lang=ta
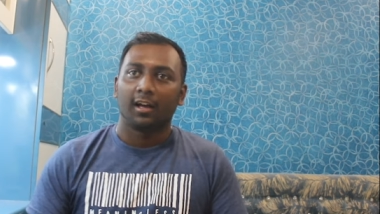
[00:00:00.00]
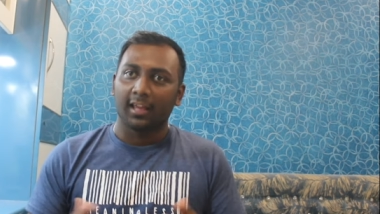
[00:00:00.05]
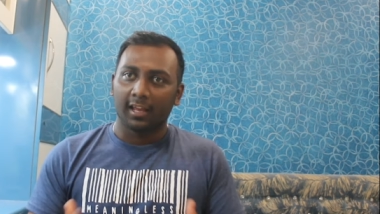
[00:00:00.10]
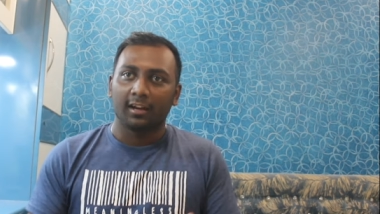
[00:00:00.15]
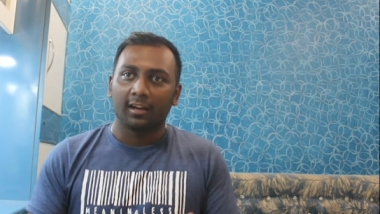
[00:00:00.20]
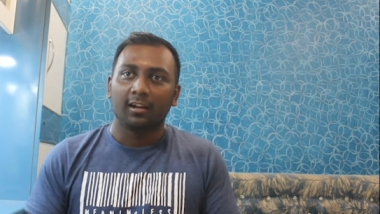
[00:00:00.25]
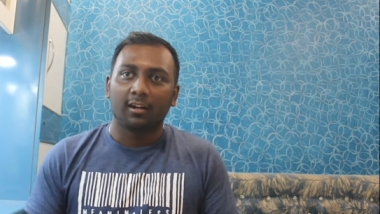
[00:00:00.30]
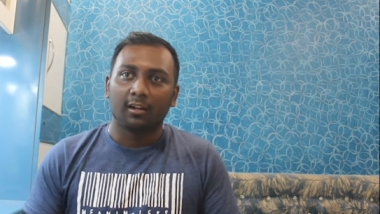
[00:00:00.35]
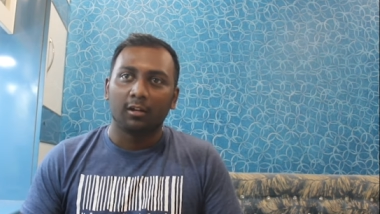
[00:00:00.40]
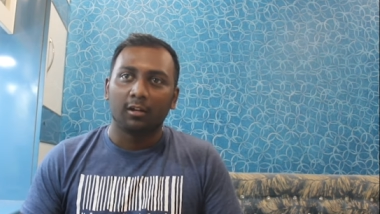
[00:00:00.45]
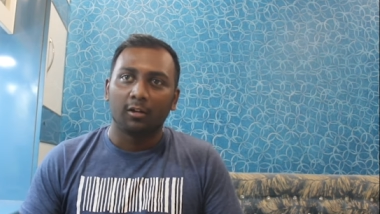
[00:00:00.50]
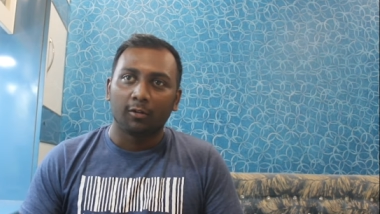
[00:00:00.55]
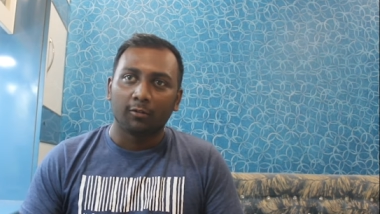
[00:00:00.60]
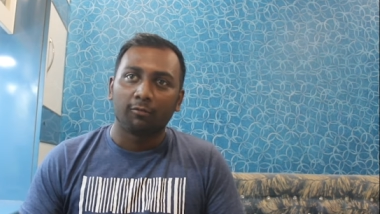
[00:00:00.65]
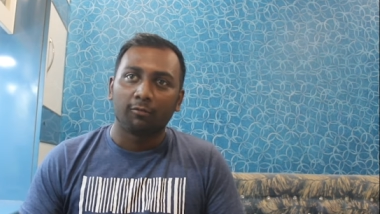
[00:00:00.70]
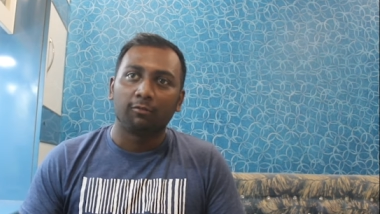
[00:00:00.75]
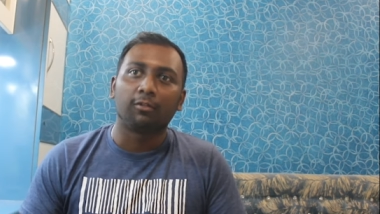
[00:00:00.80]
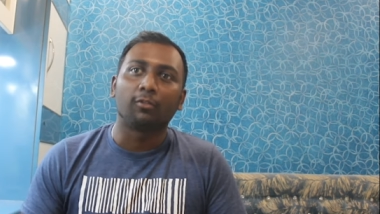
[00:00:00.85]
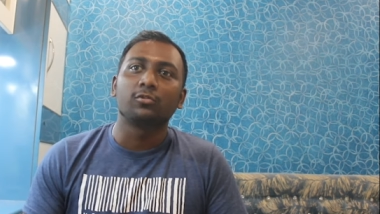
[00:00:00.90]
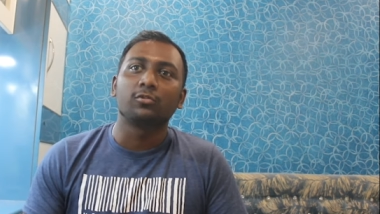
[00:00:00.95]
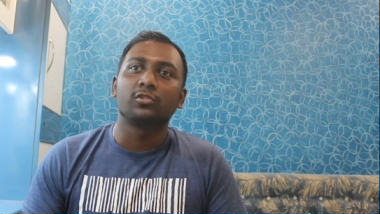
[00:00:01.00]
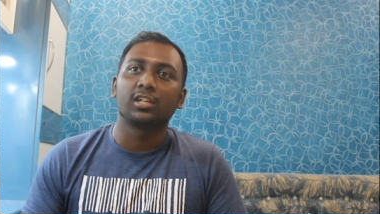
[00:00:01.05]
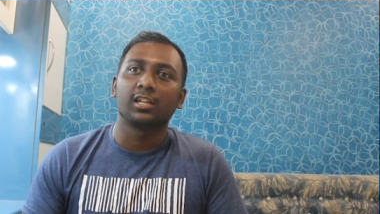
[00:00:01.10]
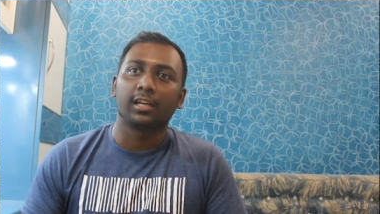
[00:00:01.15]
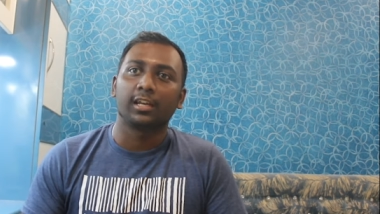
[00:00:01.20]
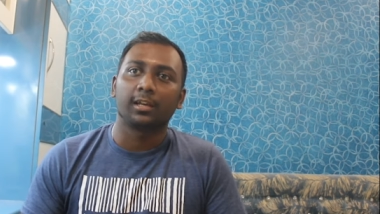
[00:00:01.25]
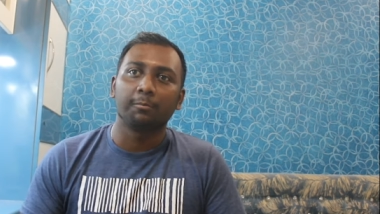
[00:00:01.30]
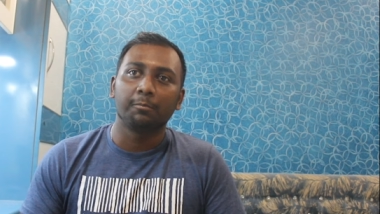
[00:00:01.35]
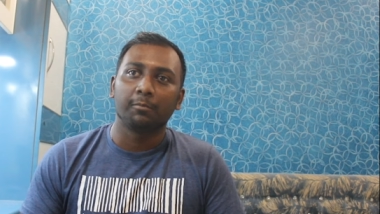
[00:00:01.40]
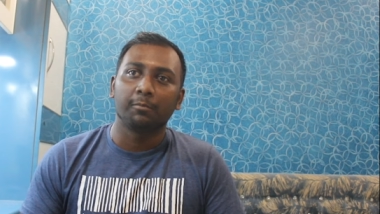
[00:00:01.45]
என்னென்னா ஃபௌஜி
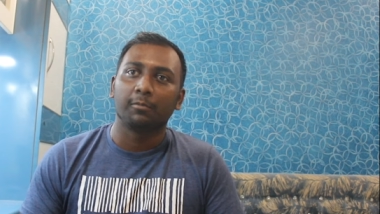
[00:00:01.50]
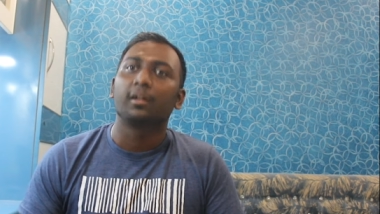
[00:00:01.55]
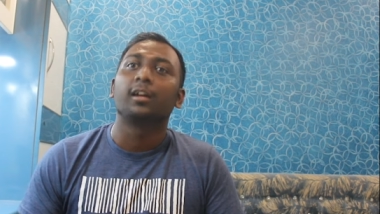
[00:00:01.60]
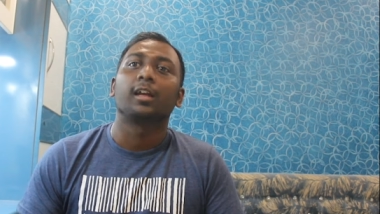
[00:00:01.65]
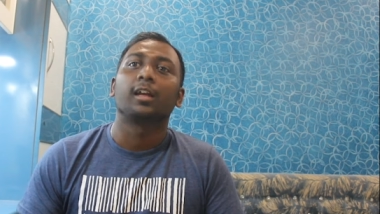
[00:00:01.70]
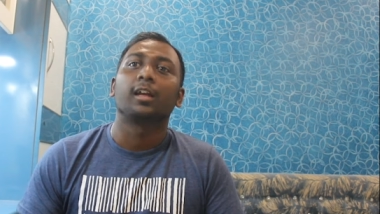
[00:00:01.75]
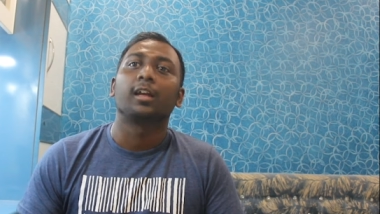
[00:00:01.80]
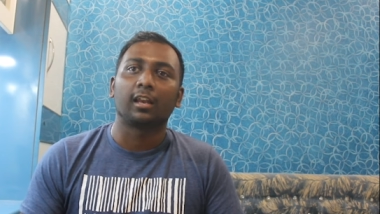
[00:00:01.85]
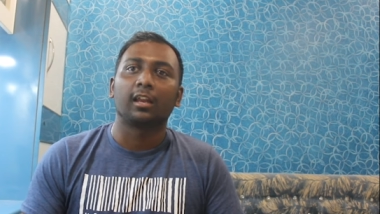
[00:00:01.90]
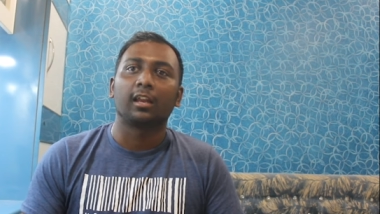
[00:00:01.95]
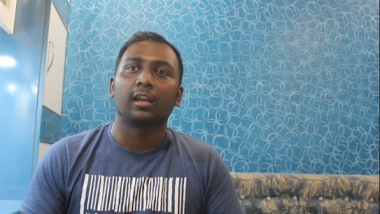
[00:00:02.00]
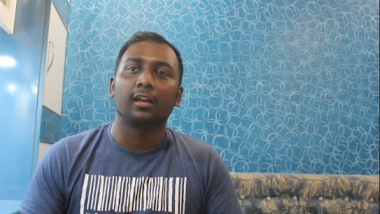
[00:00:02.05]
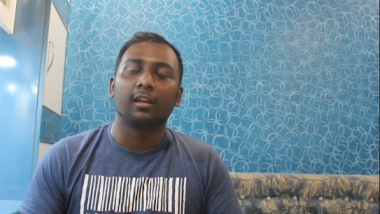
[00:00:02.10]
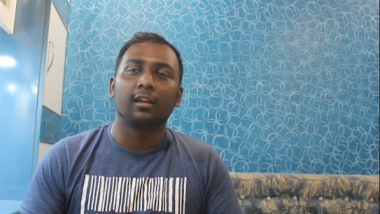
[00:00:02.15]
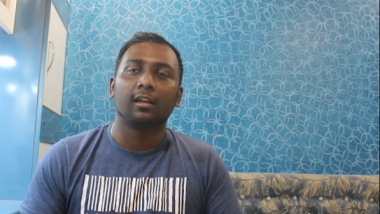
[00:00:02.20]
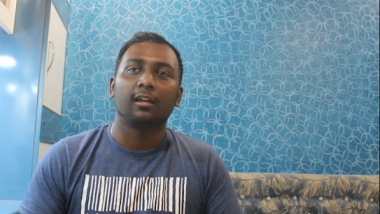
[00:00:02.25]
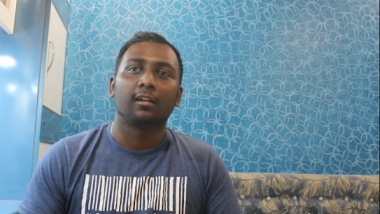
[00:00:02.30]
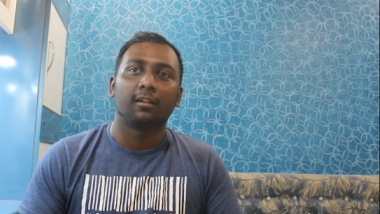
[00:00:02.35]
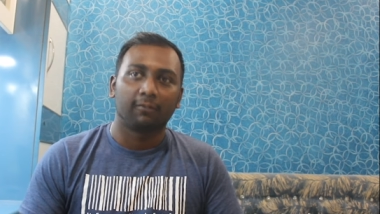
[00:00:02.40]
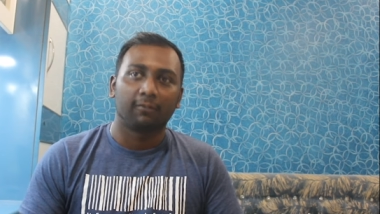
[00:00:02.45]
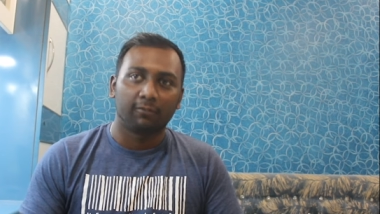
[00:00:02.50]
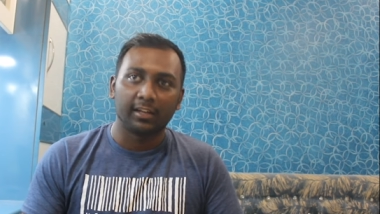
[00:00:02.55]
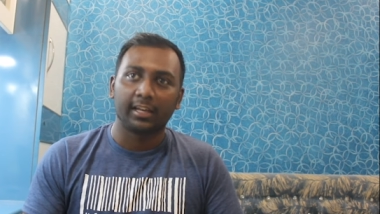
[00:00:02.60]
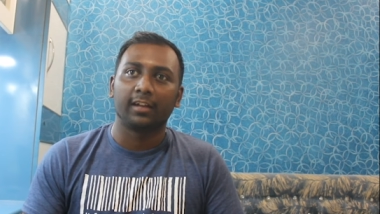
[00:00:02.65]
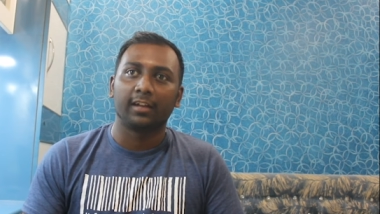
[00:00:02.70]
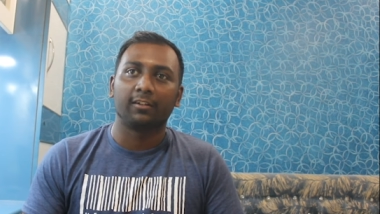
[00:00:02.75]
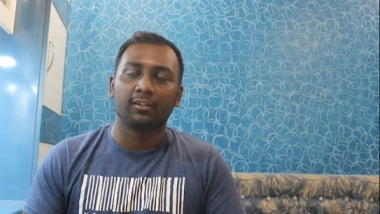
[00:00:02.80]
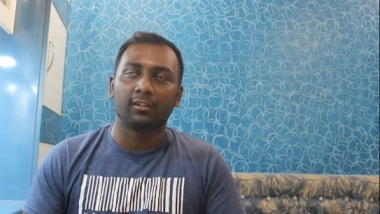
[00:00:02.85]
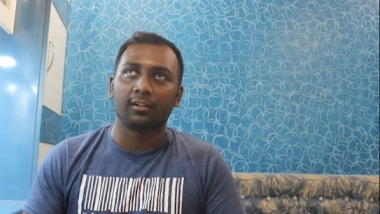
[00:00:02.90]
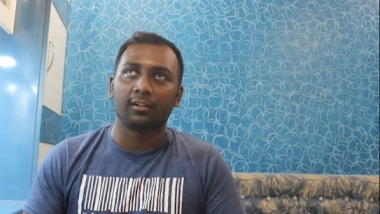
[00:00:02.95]
கேம் இன்றைக்கி
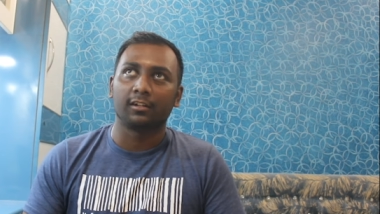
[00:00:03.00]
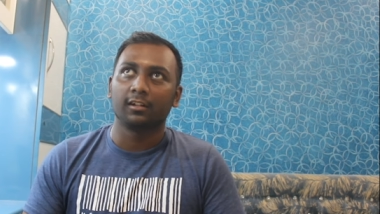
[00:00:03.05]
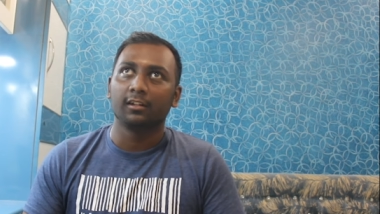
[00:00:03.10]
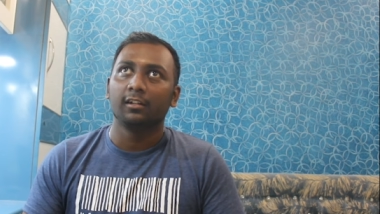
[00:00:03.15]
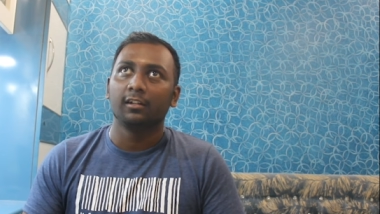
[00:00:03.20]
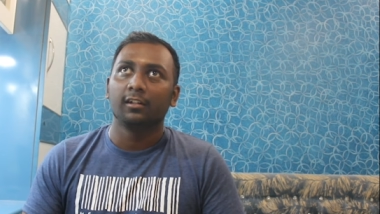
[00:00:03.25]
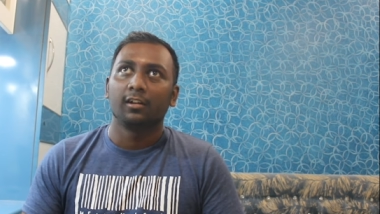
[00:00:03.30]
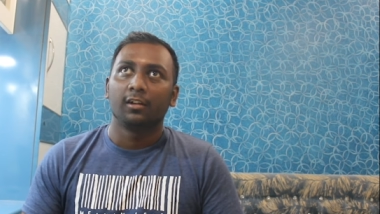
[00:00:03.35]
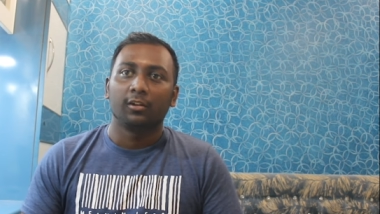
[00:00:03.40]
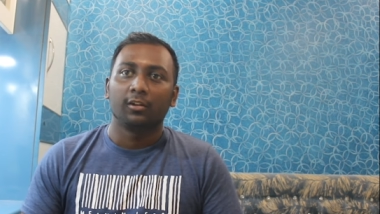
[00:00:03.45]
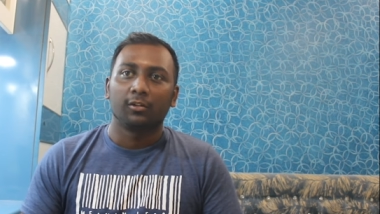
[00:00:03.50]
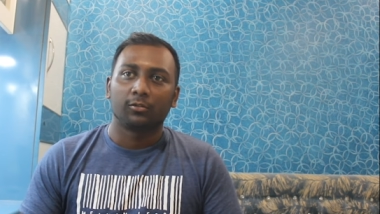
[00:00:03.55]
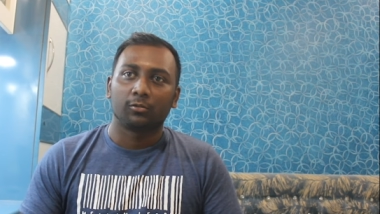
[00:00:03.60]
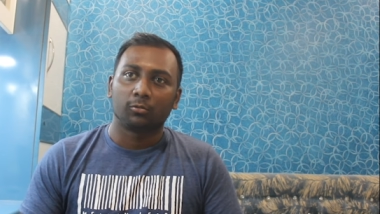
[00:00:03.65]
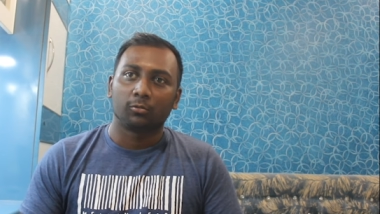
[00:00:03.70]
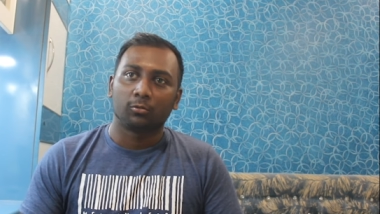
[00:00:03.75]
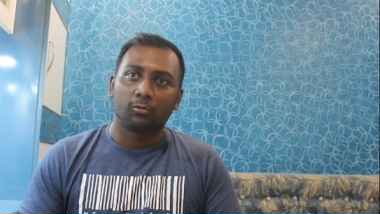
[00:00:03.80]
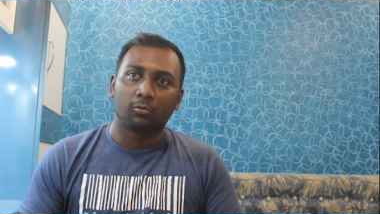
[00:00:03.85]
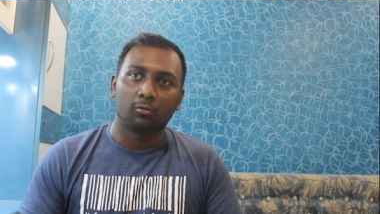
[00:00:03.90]
வெளியே வந்திருக்கு ஸோ